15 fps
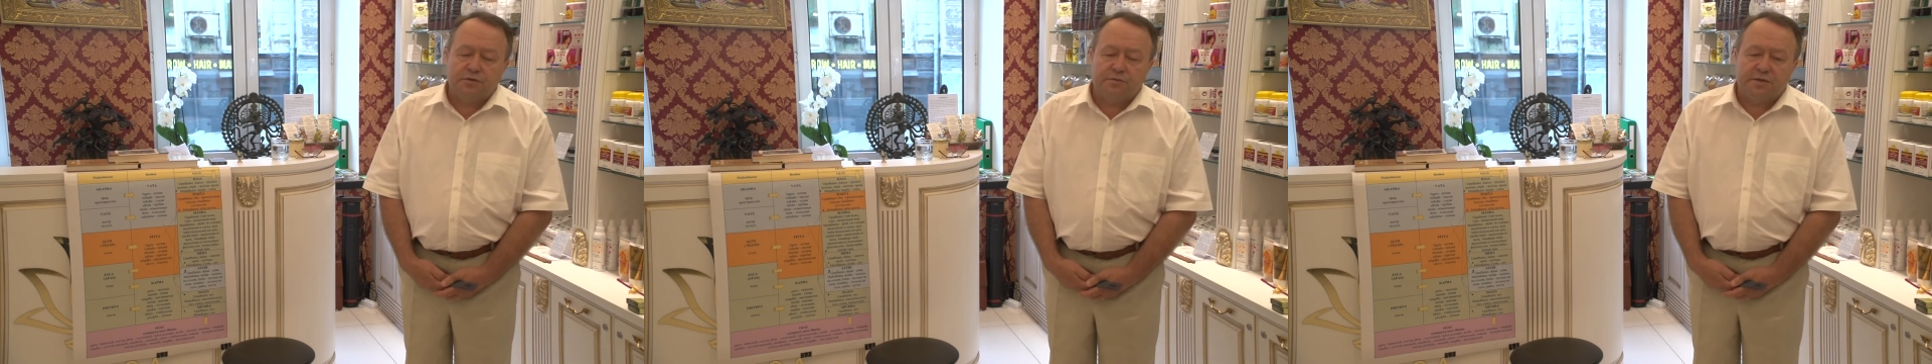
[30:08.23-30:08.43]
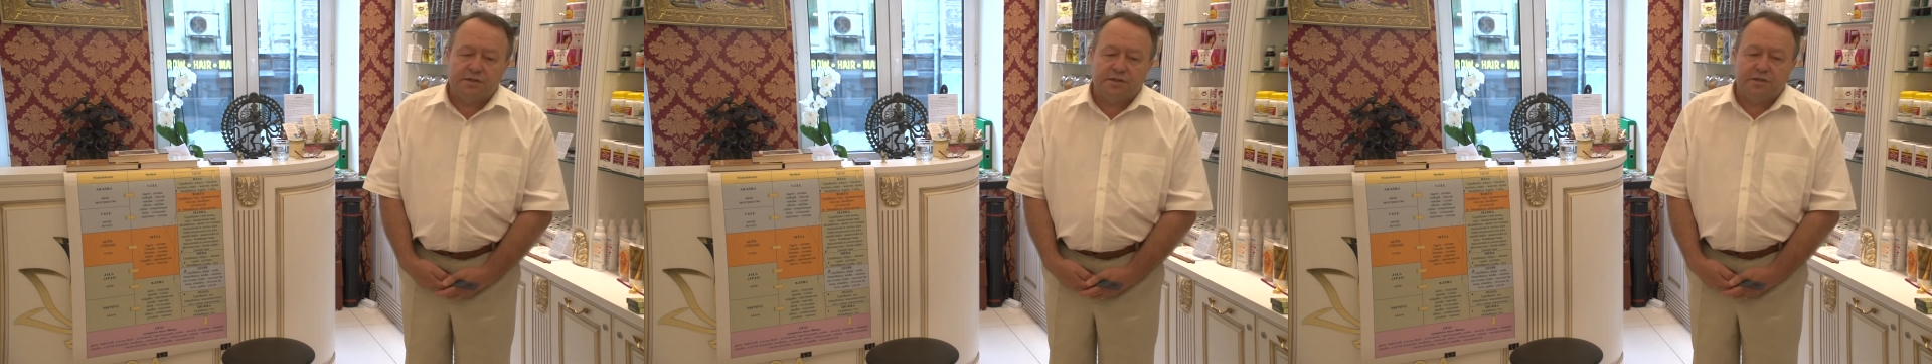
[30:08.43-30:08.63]

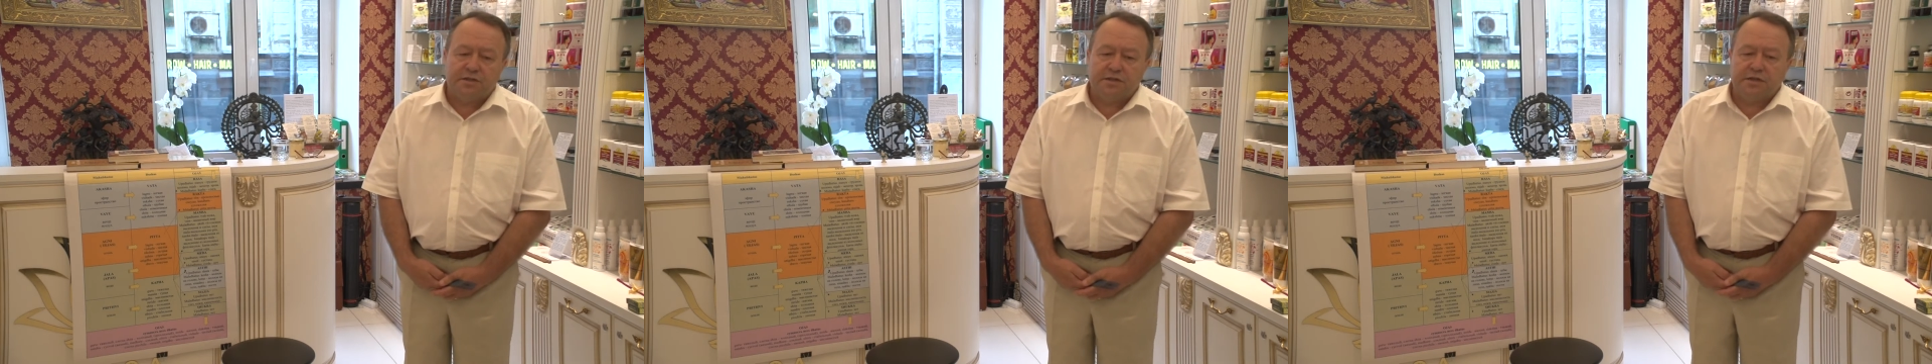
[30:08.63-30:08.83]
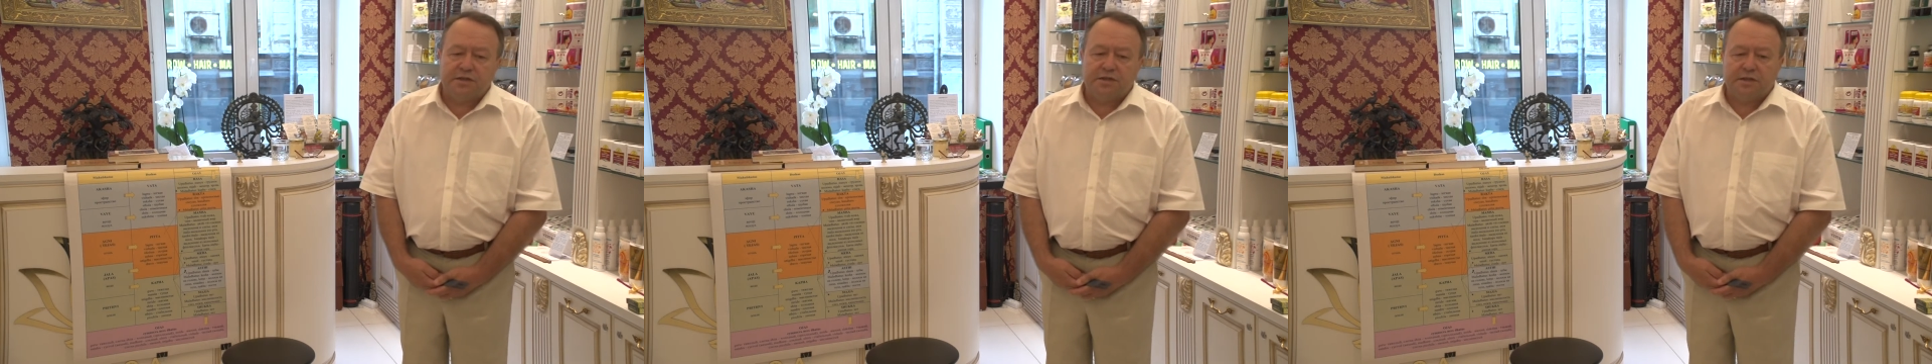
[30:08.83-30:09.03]

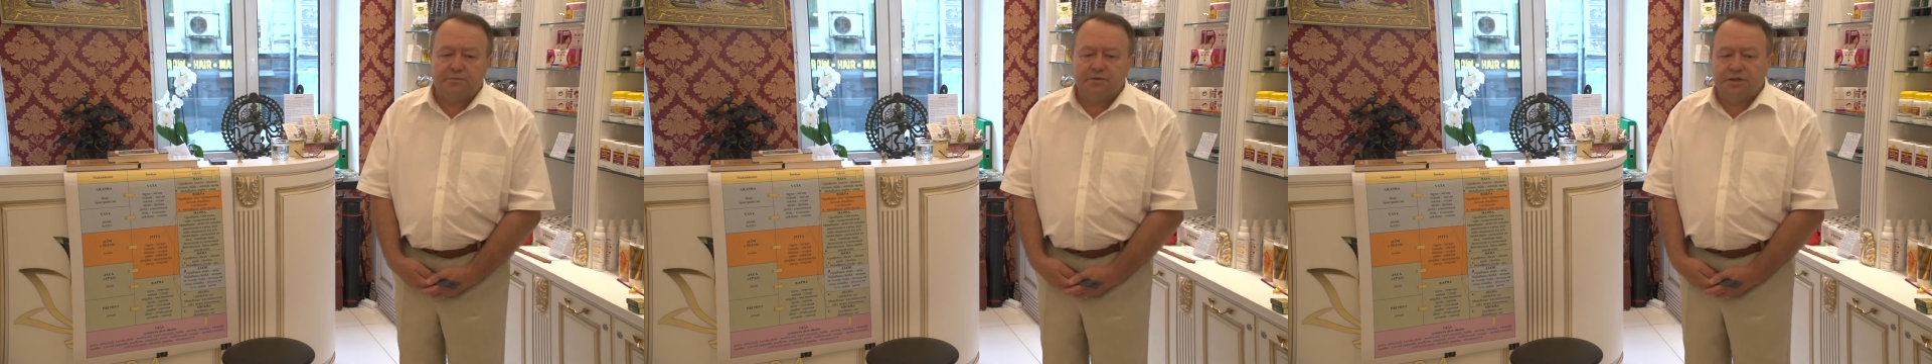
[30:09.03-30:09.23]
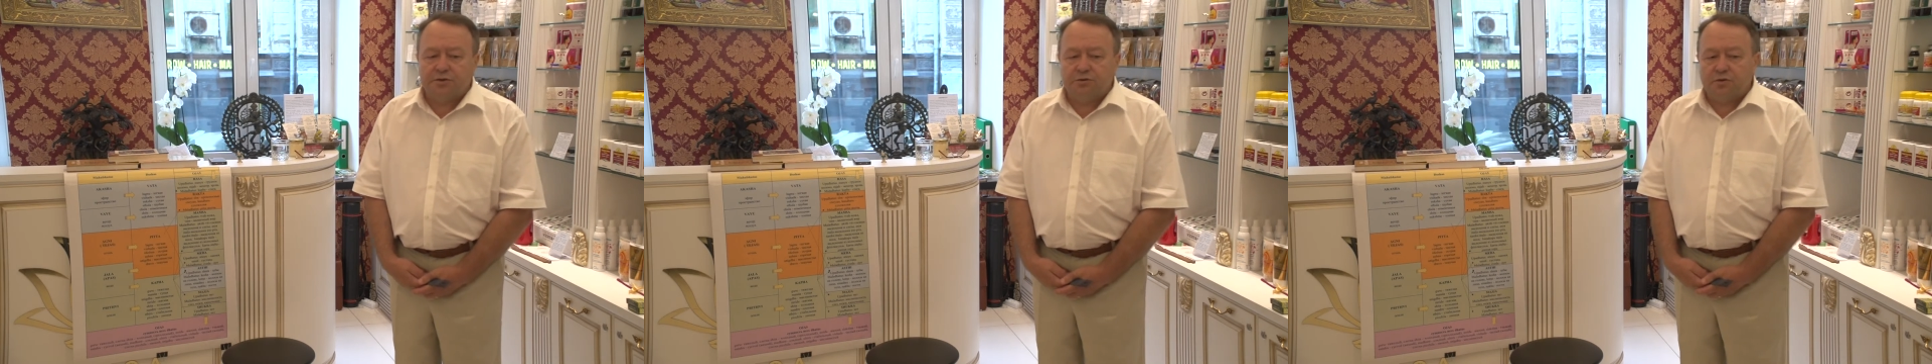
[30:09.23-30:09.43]
месячный или там
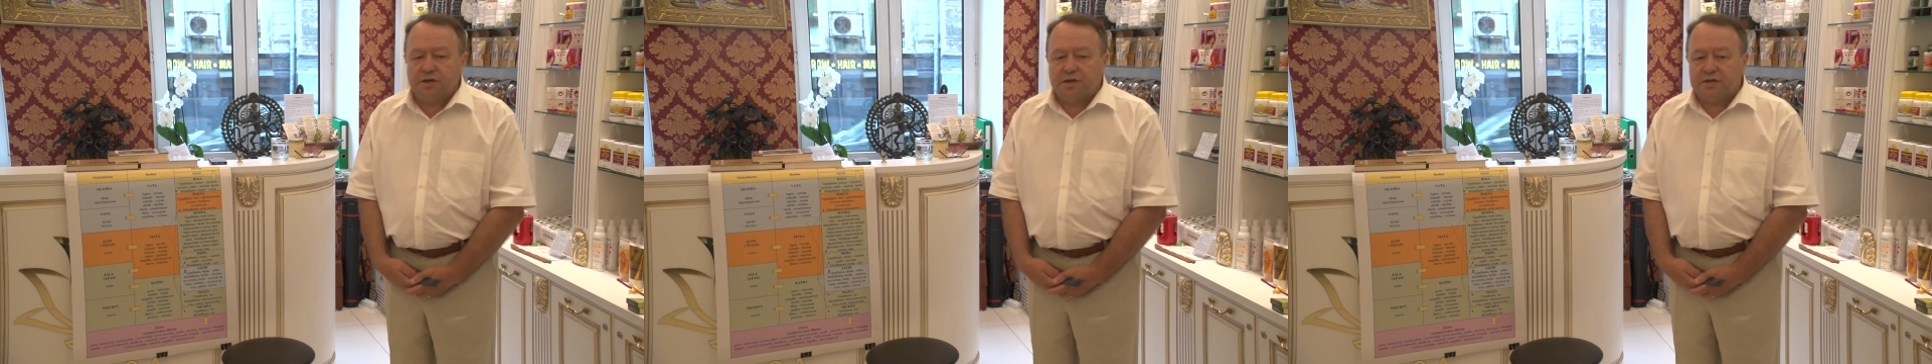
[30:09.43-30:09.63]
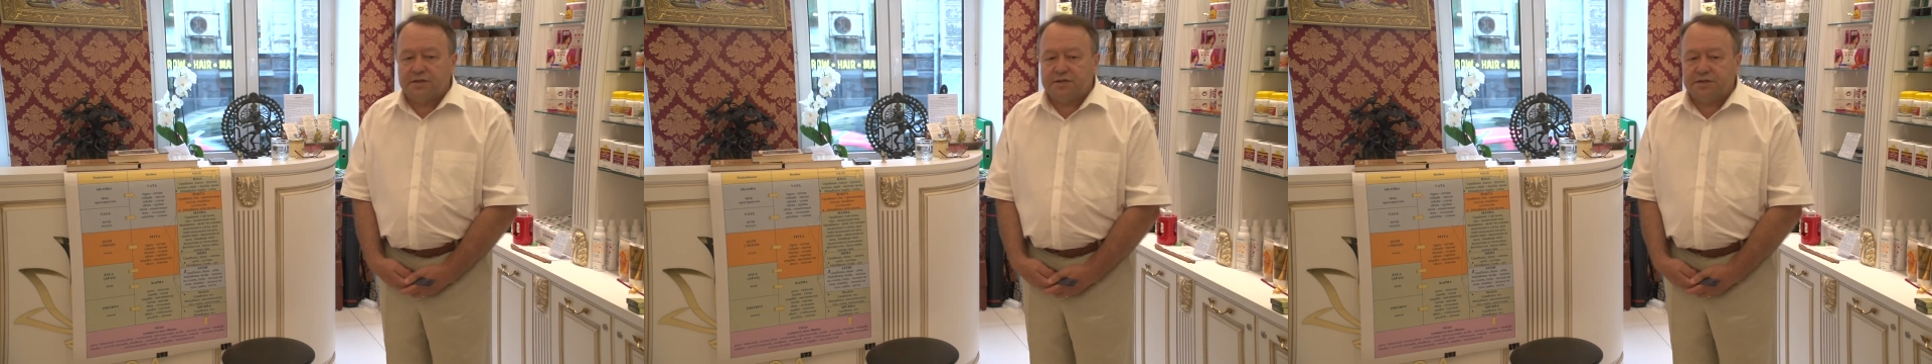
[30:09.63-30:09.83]

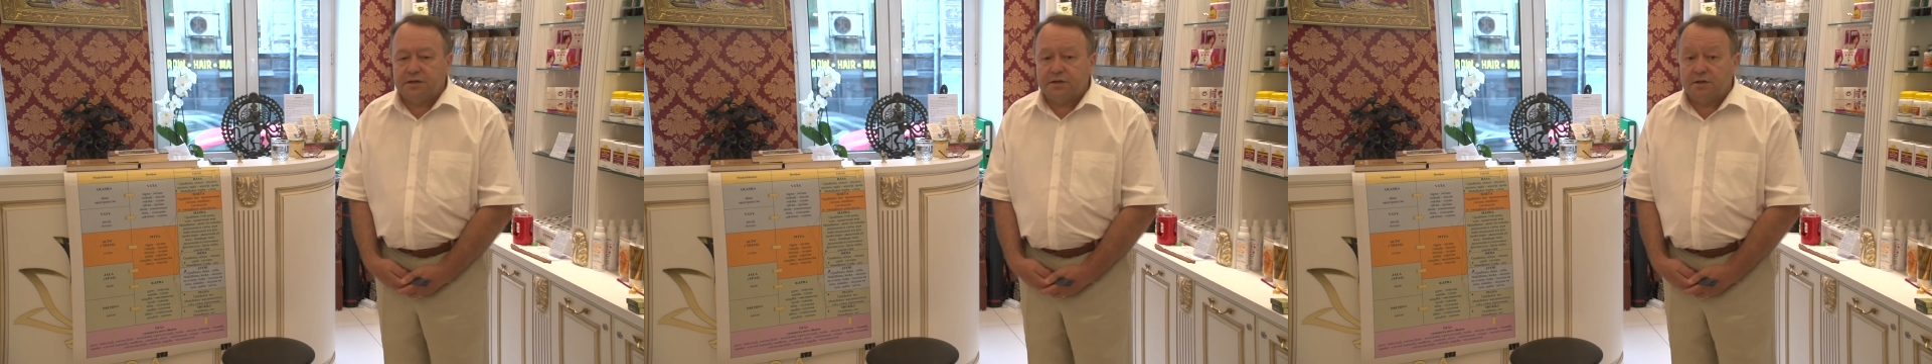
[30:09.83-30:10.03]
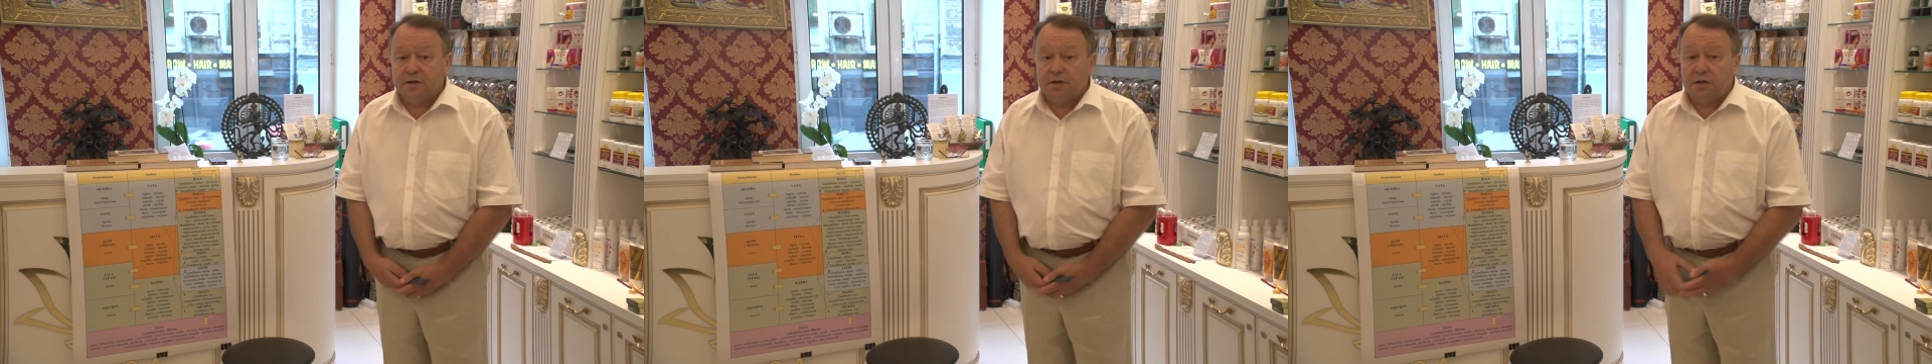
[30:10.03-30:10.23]
нерегулярный цикл.